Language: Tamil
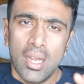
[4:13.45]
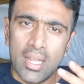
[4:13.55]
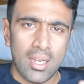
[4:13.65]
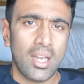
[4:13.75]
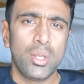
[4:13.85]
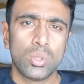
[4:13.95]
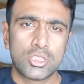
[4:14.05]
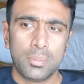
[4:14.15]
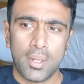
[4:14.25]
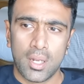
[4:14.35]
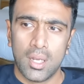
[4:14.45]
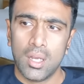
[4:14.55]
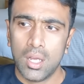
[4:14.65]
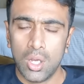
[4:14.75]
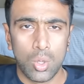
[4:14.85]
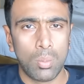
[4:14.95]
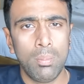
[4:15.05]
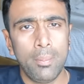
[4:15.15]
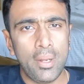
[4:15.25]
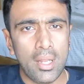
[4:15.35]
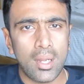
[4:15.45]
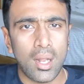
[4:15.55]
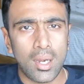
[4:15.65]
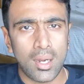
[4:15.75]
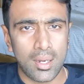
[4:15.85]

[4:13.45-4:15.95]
நீங்கள் நல்லா யோசிச்சு பாருங்கள் ரொம்ப பெரிய கால